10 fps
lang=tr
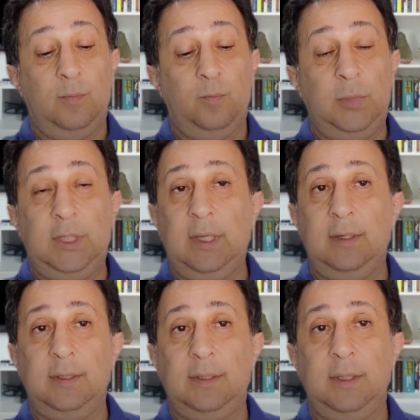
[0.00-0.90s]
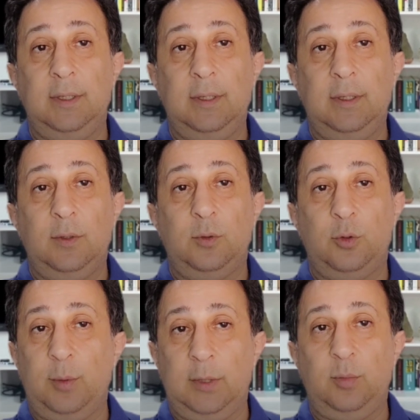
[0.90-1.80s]
Bir tanesi
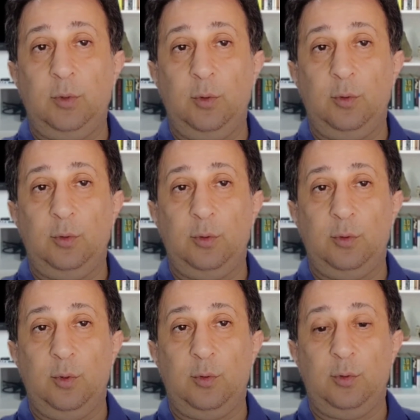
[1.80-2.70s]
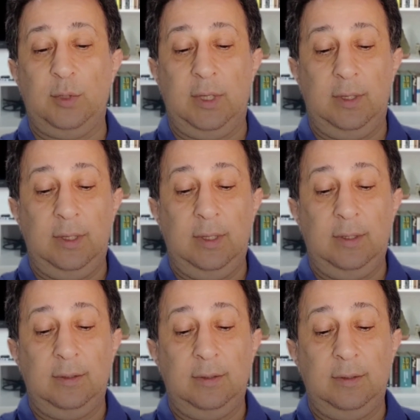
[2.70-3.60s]
Şubat 1909'da,
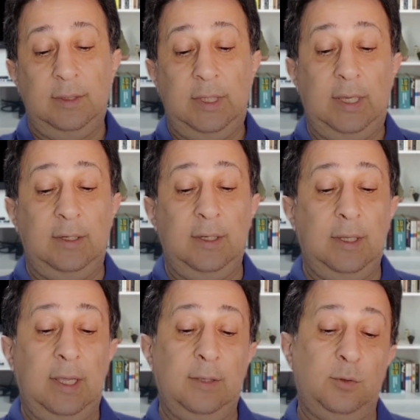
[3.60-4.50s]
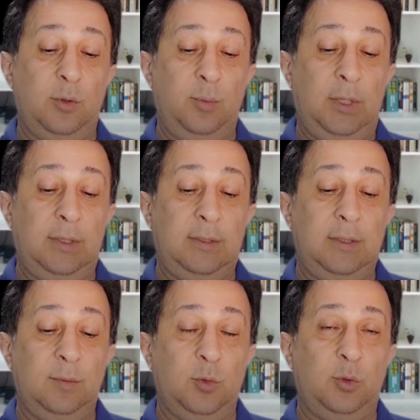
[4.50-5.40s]
diğeri en son
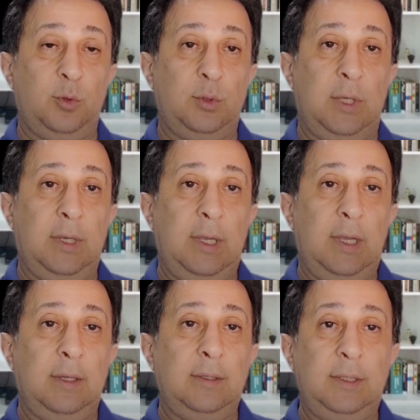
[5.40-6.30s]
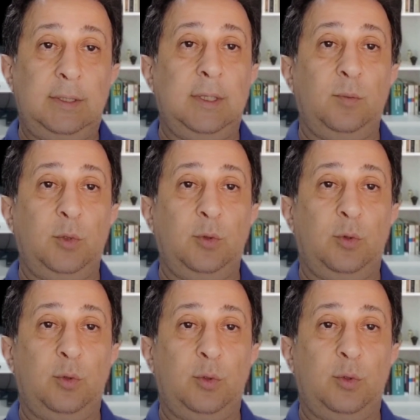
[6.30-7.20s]
belirttiğim husus da Nisan
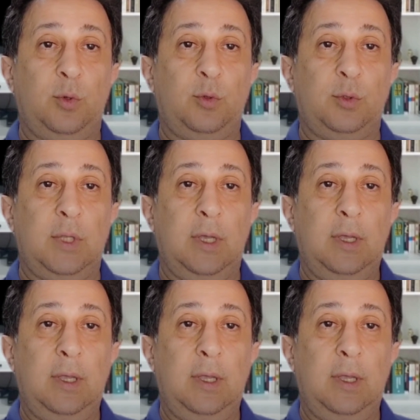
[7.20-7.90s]
1909'da.